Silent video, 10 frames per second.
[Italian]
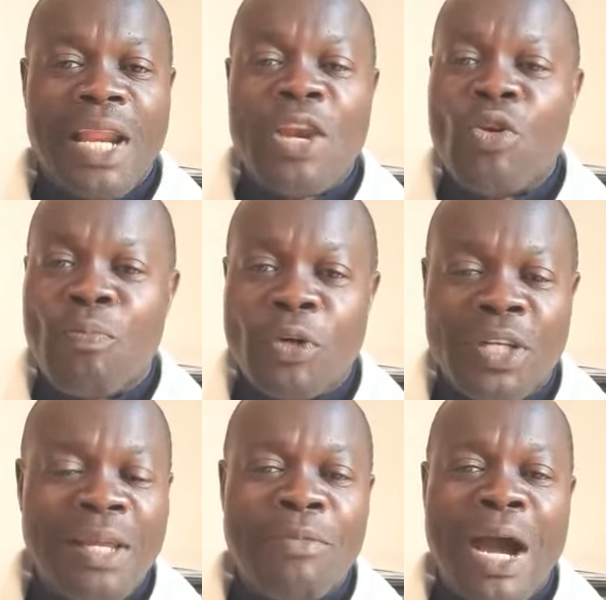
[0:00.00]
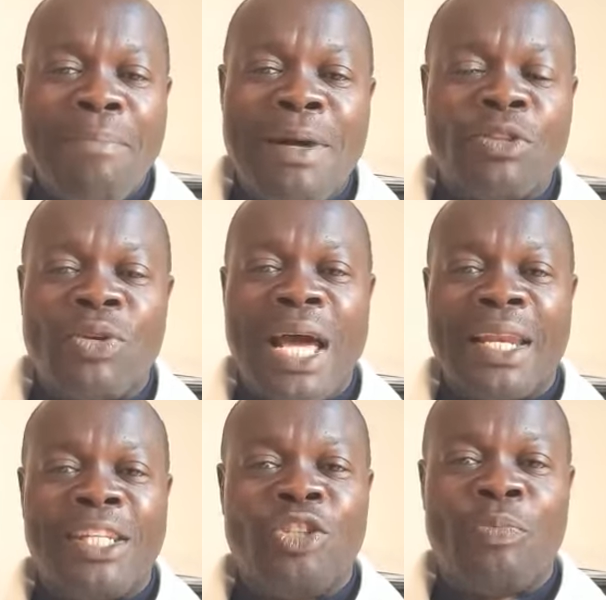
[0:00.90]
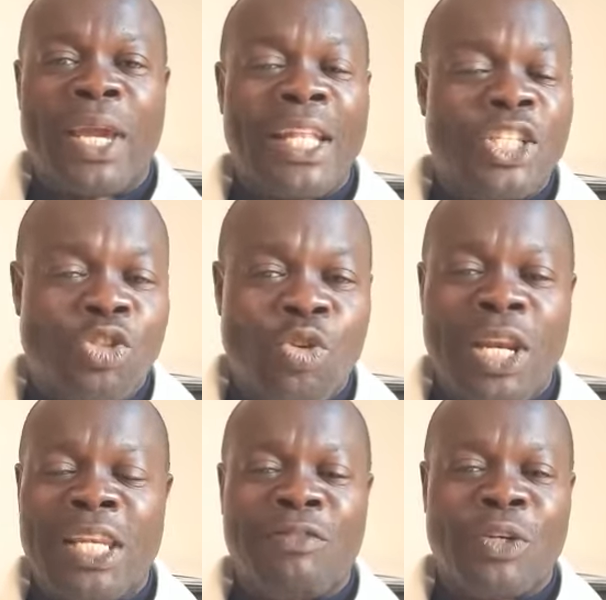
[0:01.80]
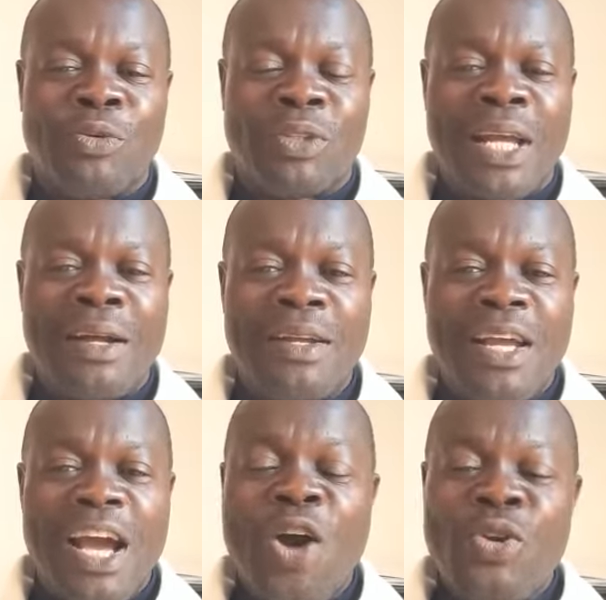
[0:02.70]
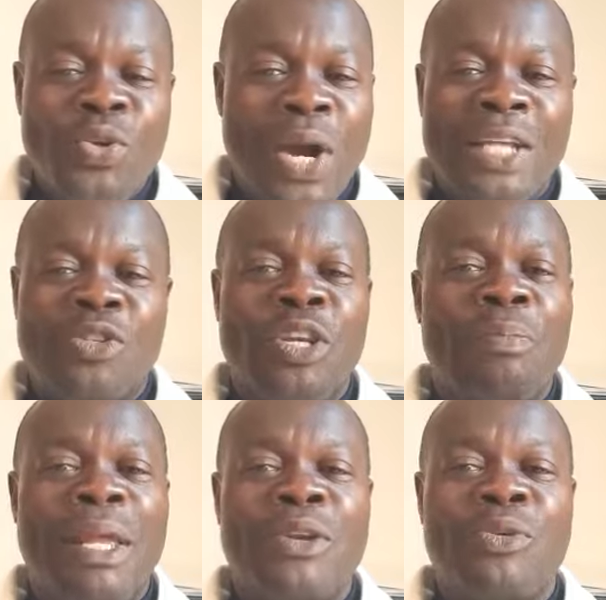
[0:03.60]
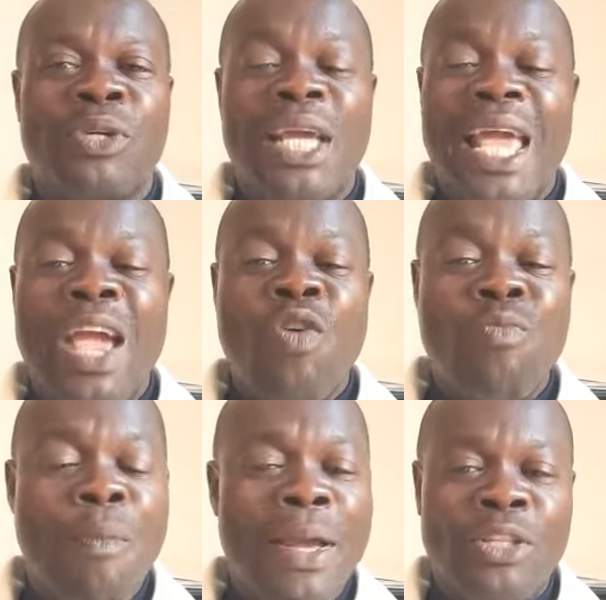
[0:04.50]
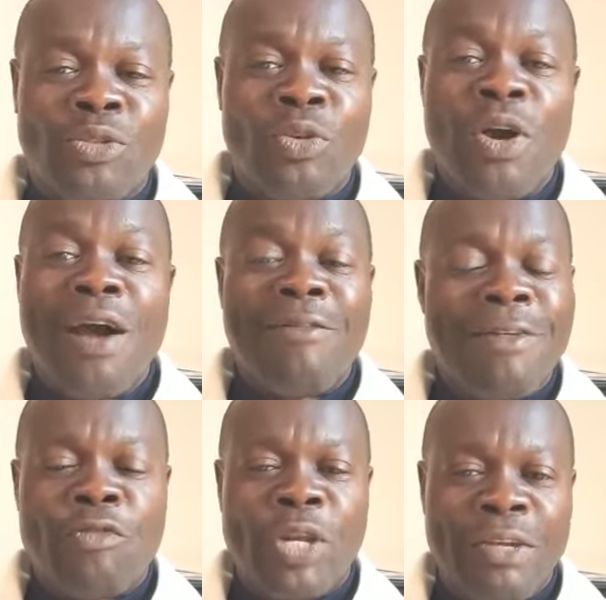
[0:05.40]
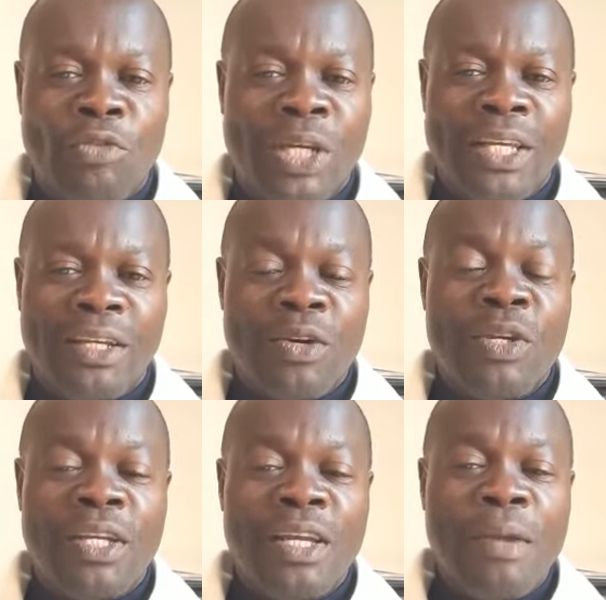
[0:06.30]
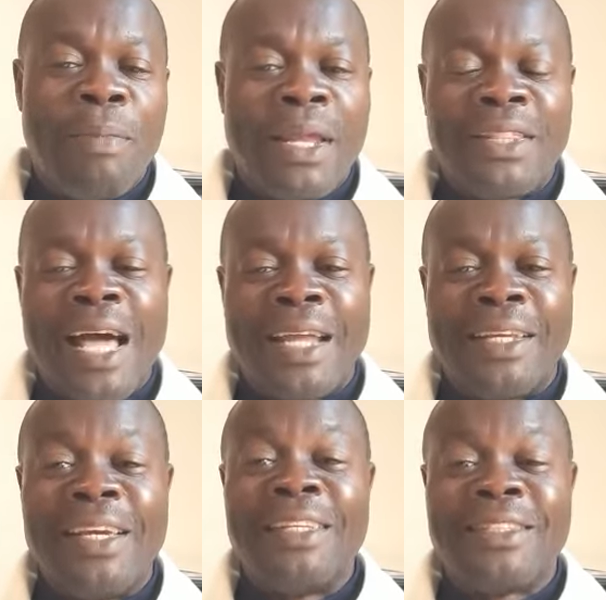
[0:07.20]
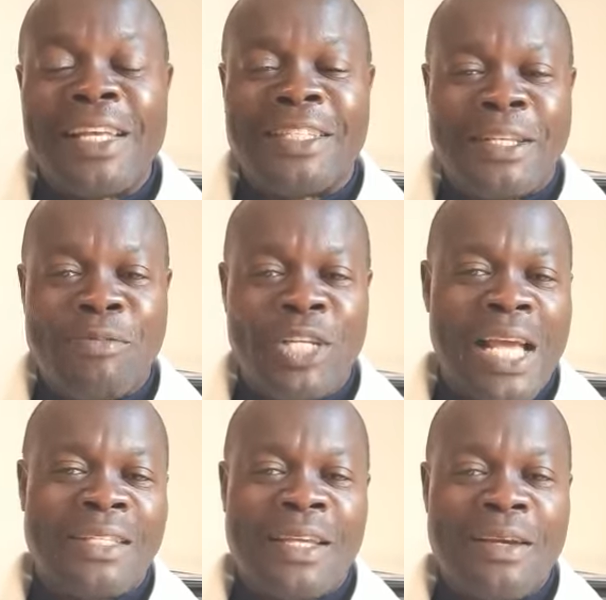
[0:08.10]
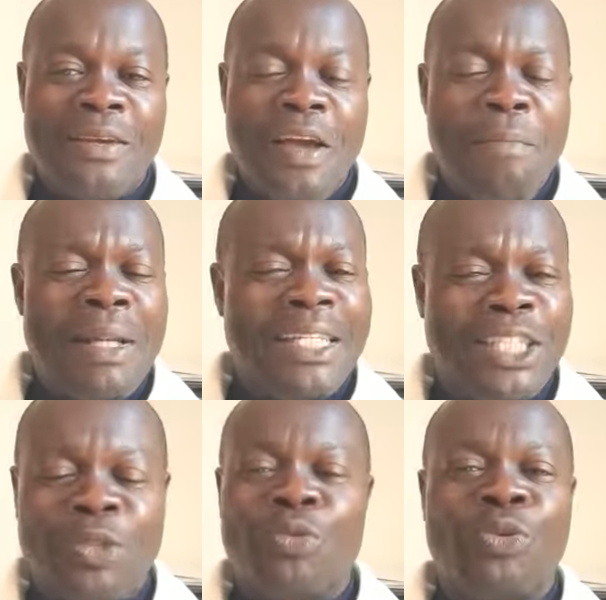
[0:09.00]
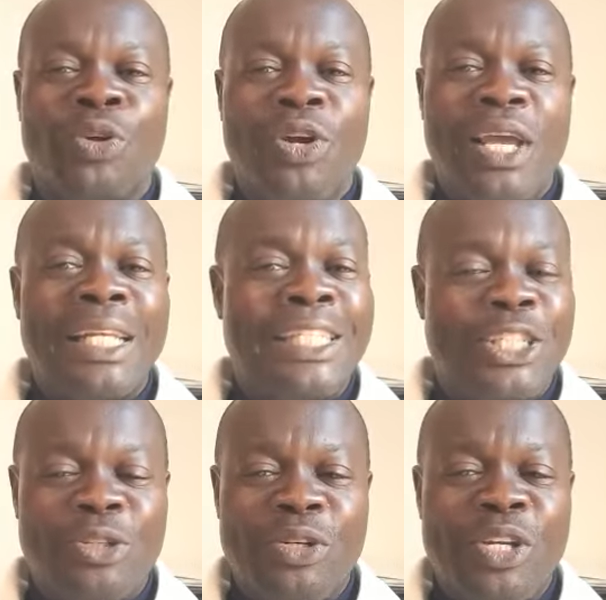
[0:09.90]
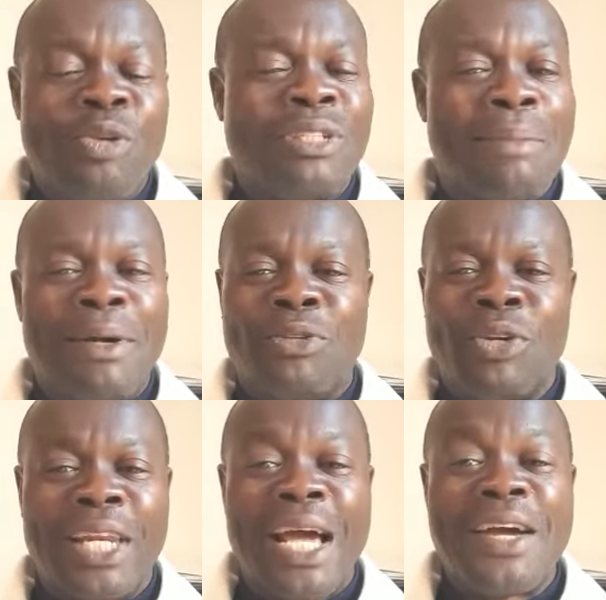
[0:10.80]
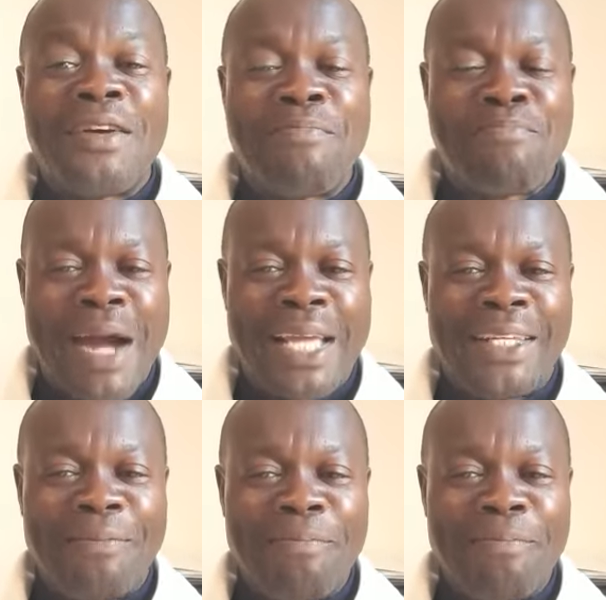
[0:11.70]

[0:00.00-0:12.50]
non potremo abbandonare Dio perché ci sono le difficoltà. Ogni occasione per noi è un momento favorevole per dare testimonianza, ma di sicuro Dio non ti abbandonerà mai.